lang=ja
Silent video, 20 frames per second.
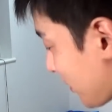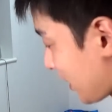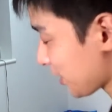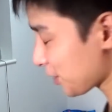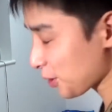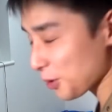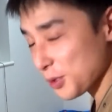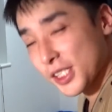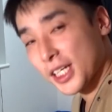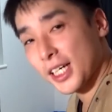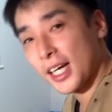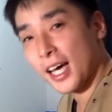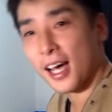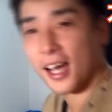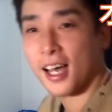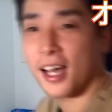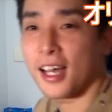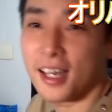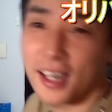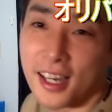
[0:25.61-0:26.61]
掃除から
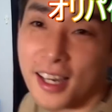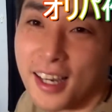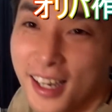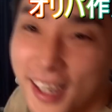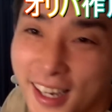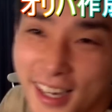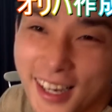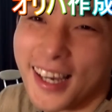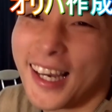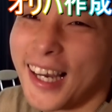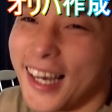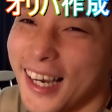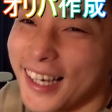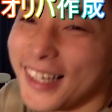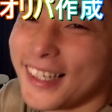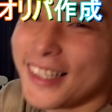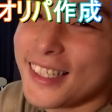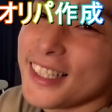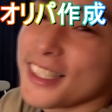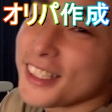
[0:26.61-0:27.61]

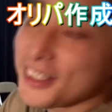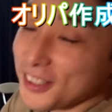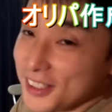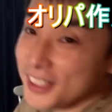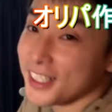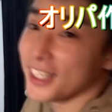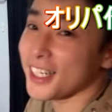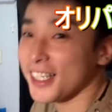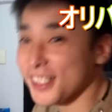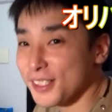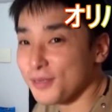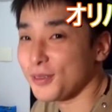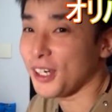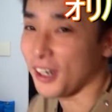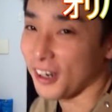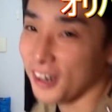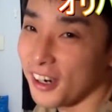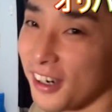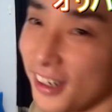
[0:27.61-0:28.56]
掃除から始めよう。